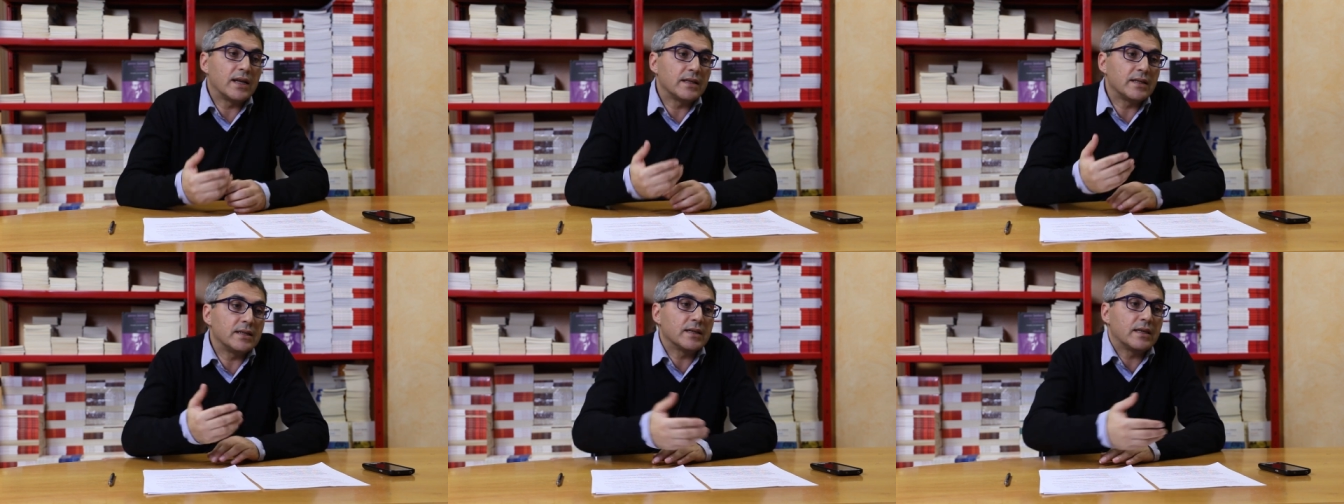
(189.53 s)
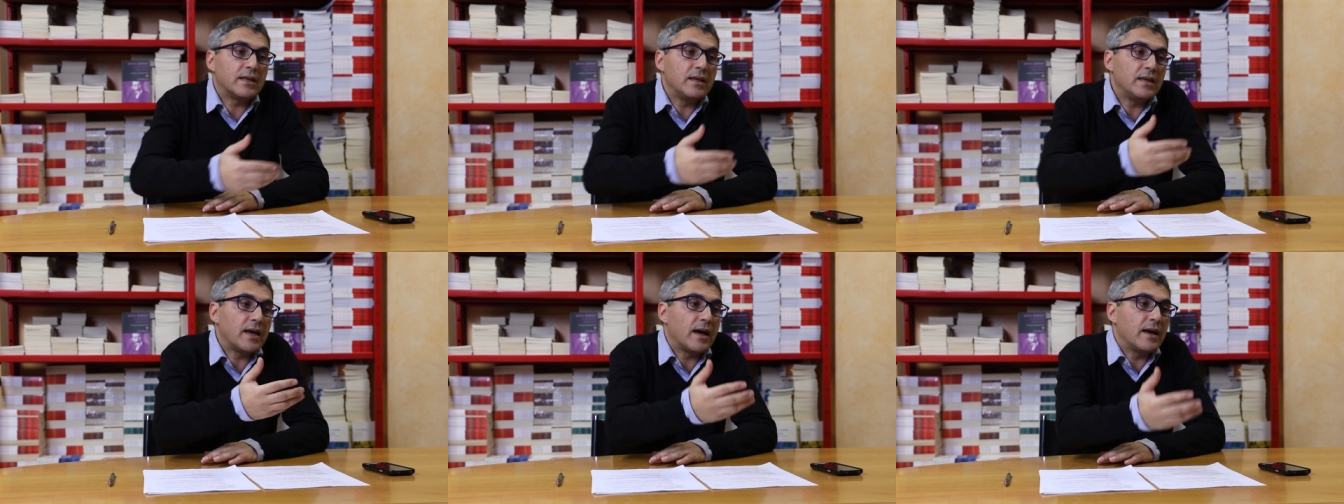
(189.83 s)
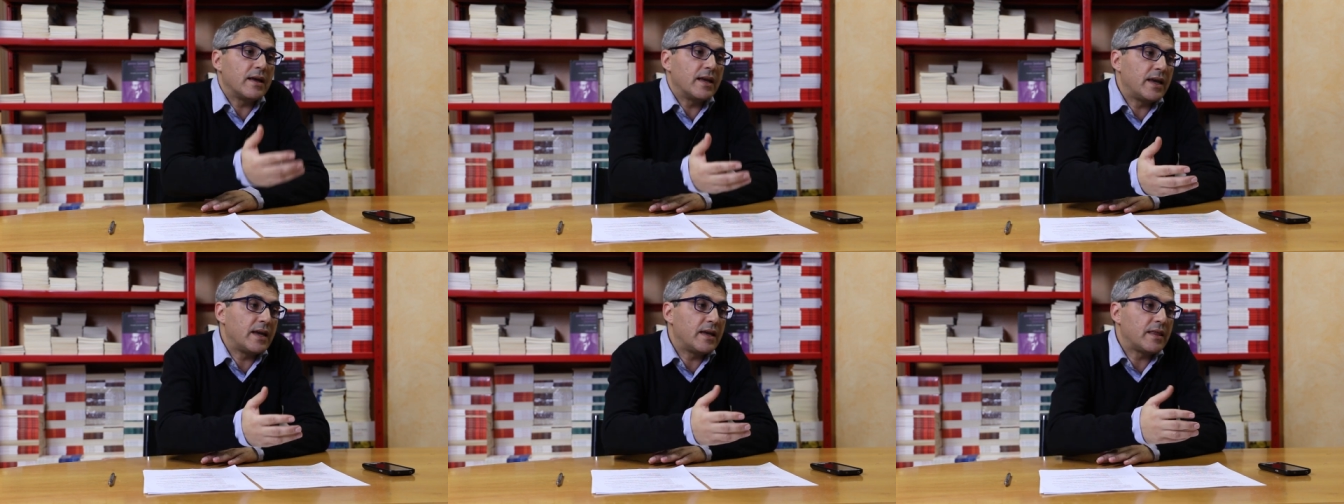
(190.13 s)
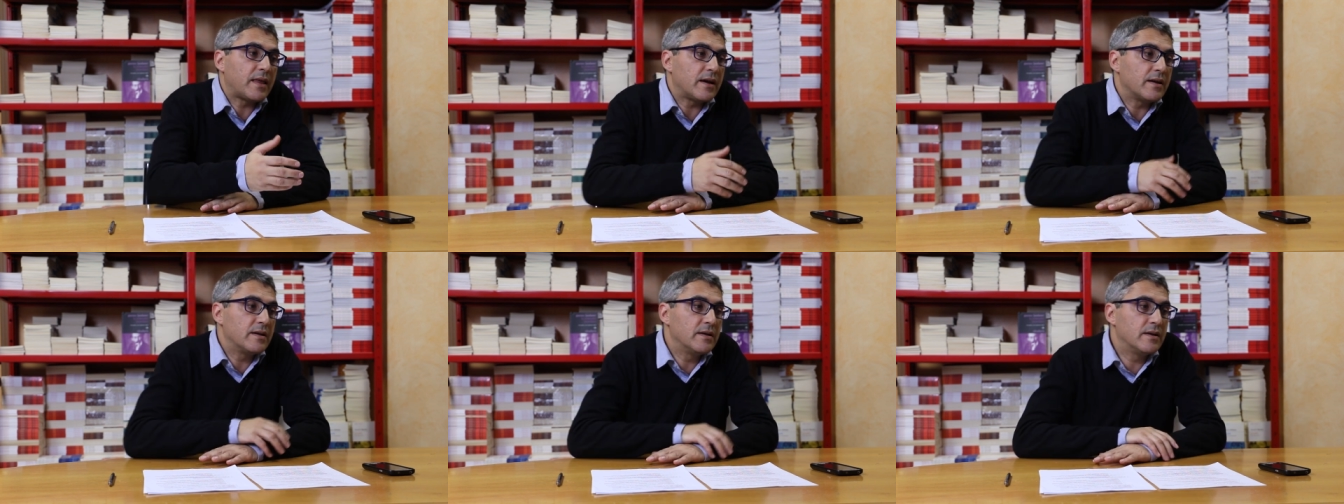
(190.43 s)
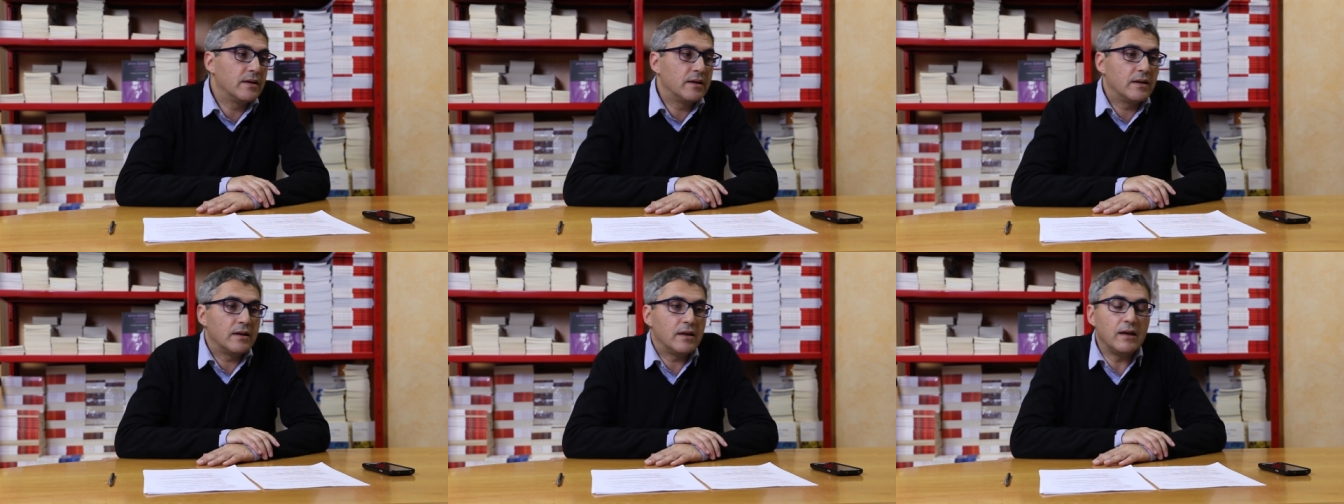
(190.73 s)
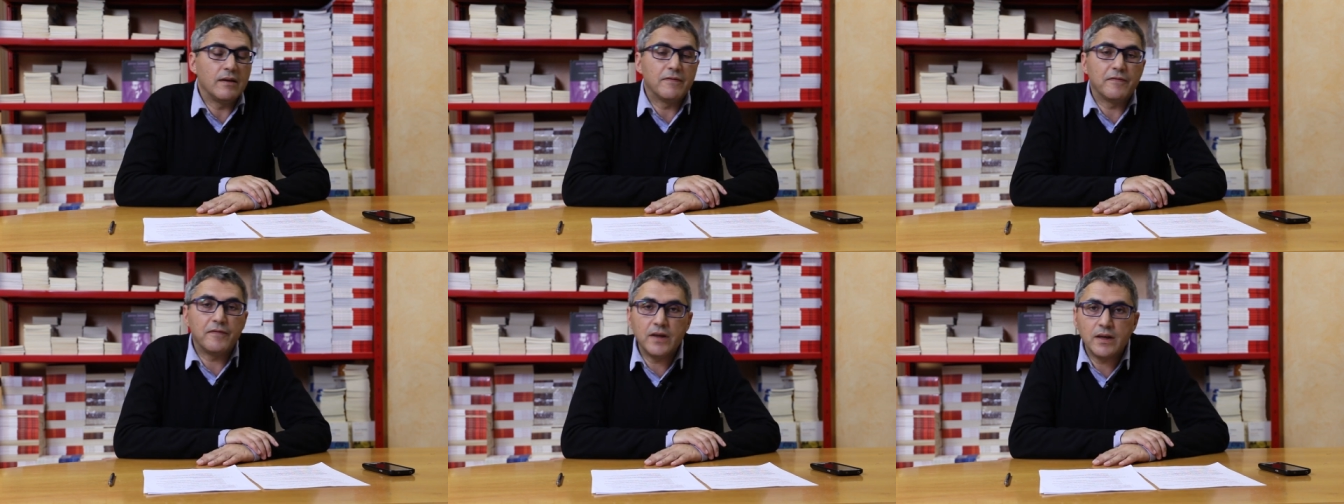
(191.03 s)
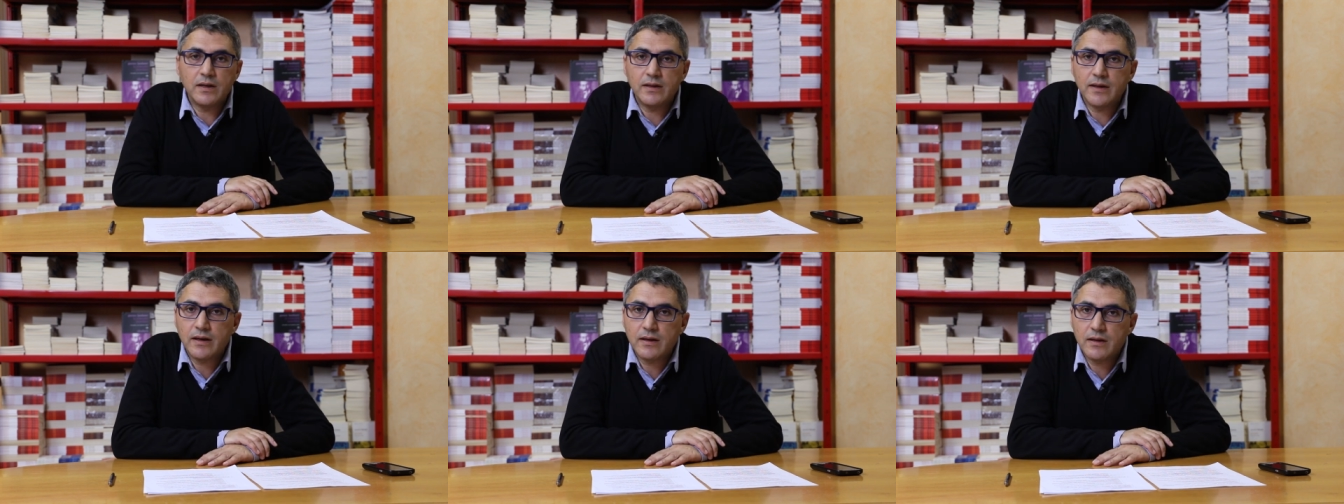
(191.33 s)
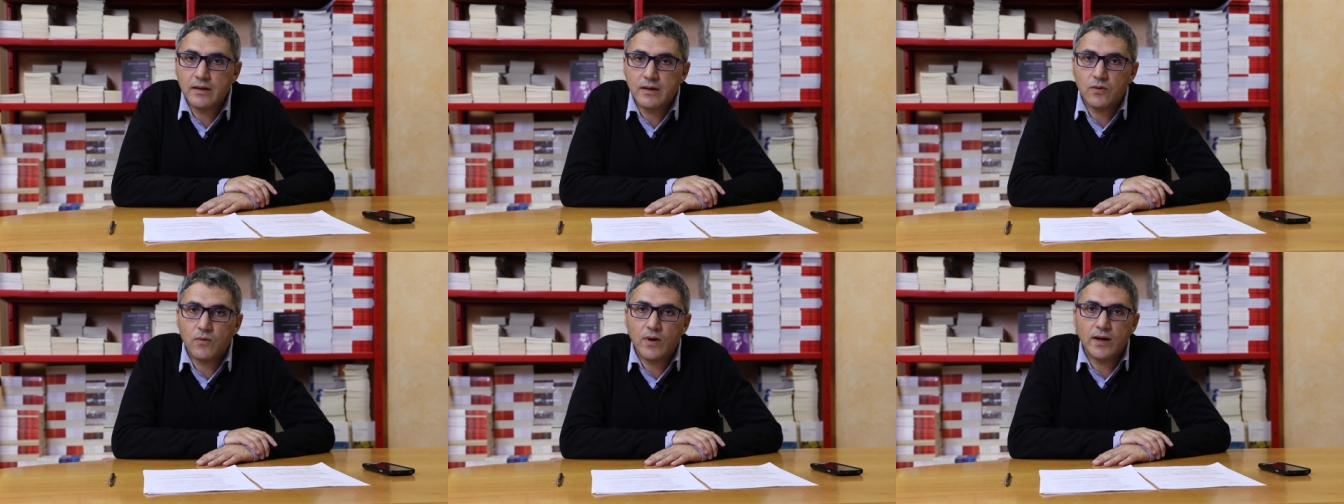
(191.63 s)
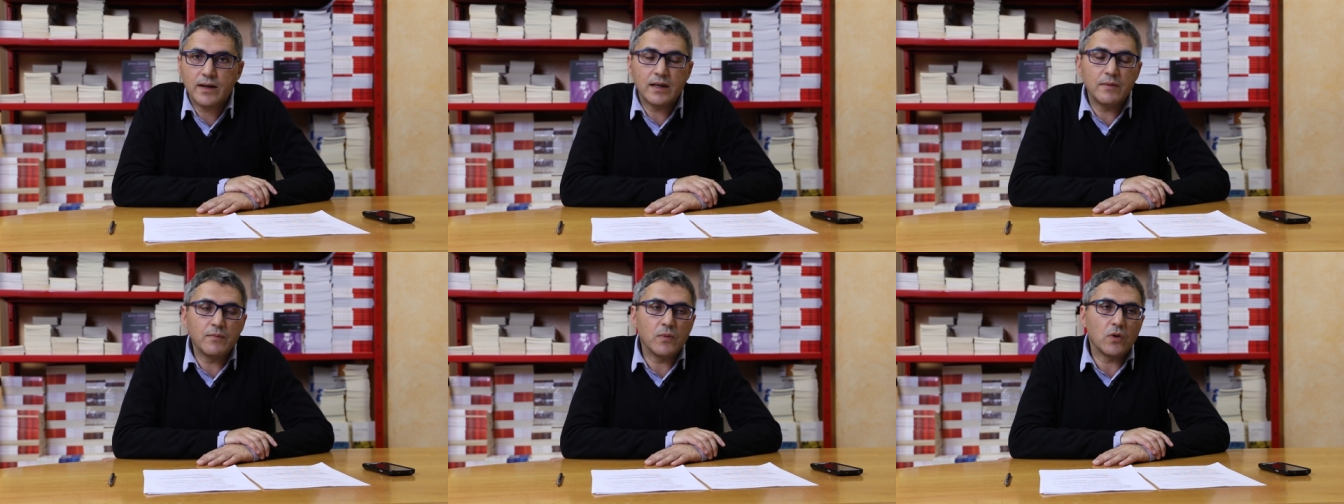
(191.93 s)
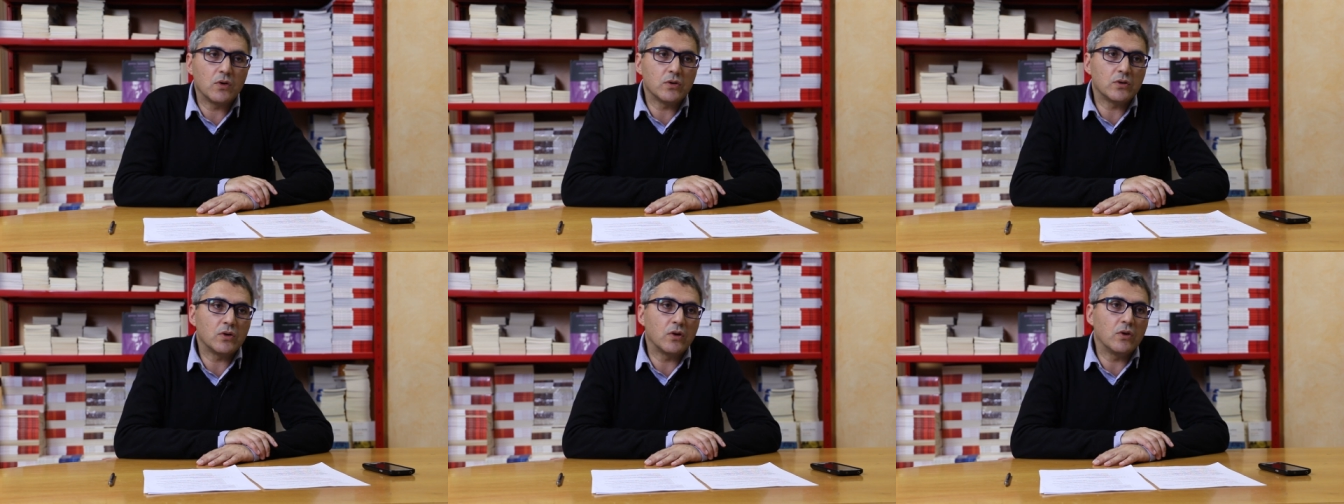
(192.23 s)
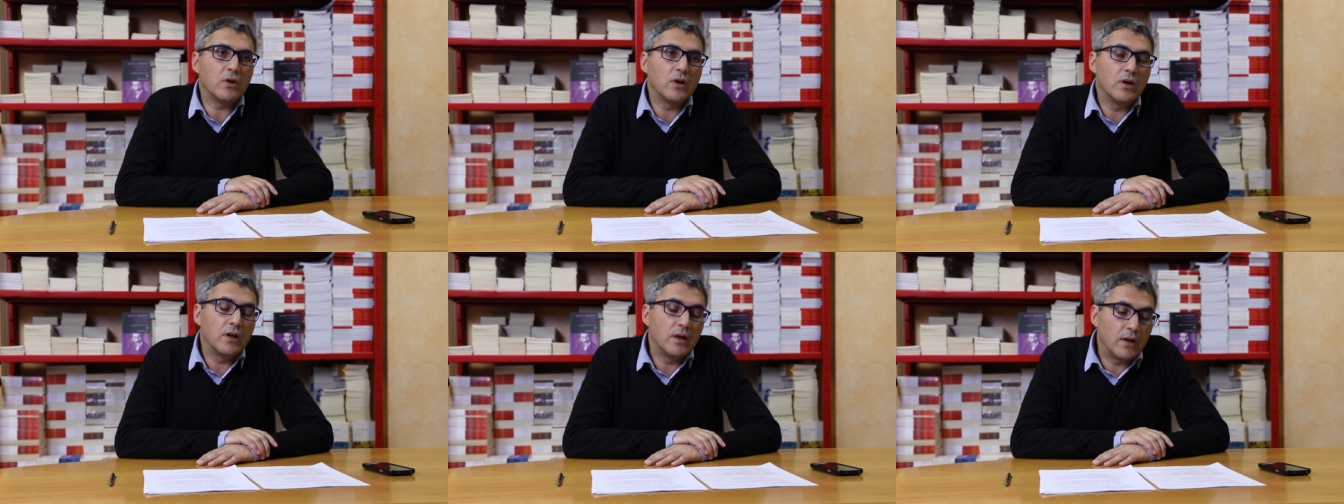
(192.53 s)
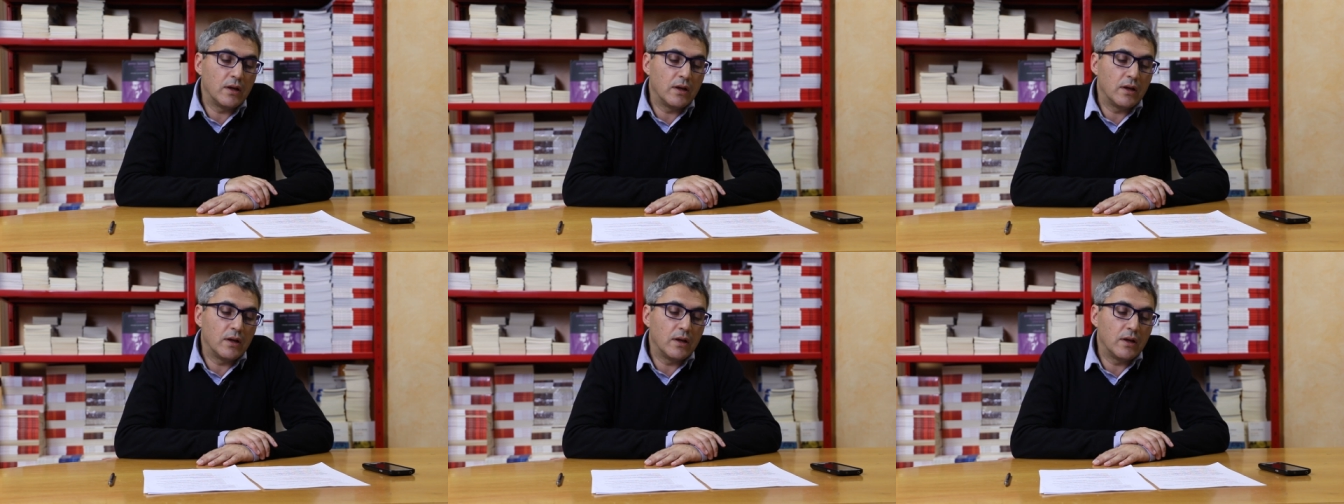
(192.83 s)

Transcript: l'anarchia era il fine in qualche modo,